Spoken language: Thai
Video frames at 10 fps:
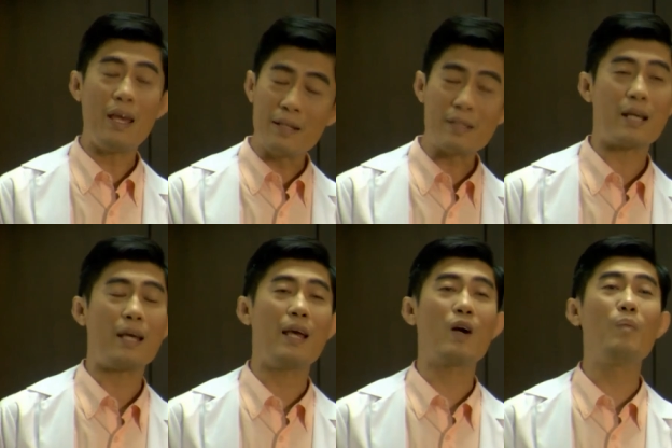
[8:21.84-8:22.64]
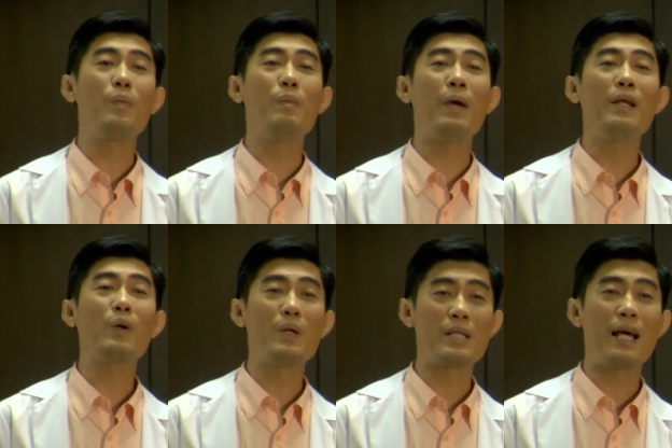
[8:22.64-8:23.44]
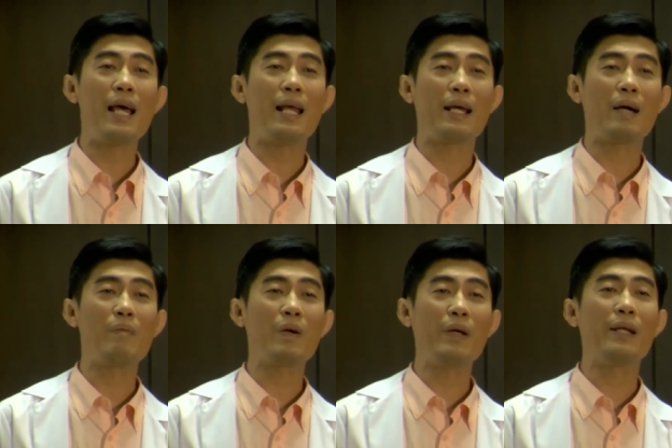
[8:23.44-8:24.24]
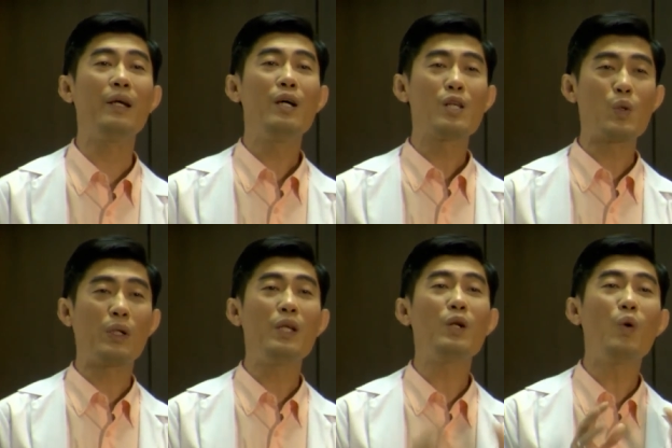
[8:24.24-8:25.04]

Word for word: A intersect A complement นี่ควรจะได้อะไรครับนักเรียนส่วน